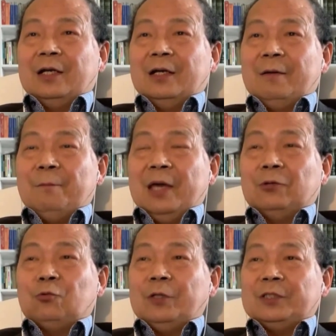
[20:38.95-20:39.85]
呃，
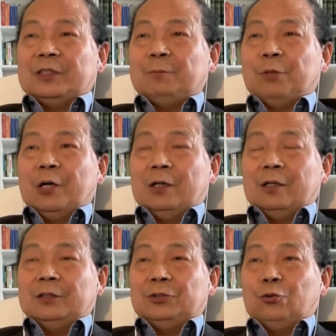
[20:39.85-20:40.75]
美国已经
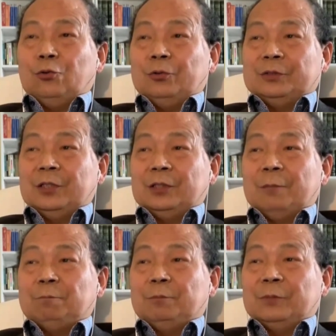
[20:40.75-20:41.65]
表有这
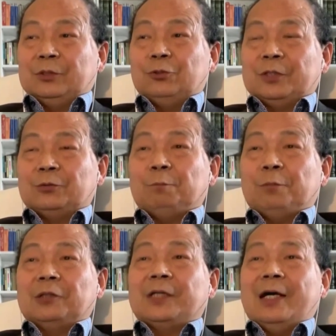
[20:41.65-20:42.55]
个有这种
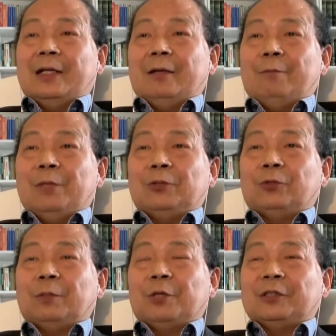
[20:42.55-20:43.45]
表态了，美
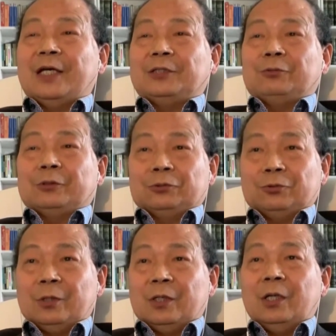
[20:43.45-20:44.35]
国的表态就是
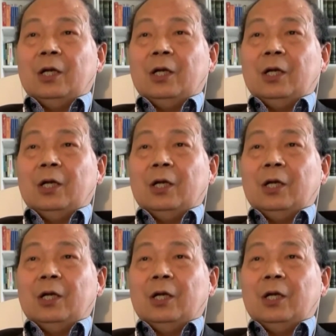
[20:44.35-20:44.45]
说，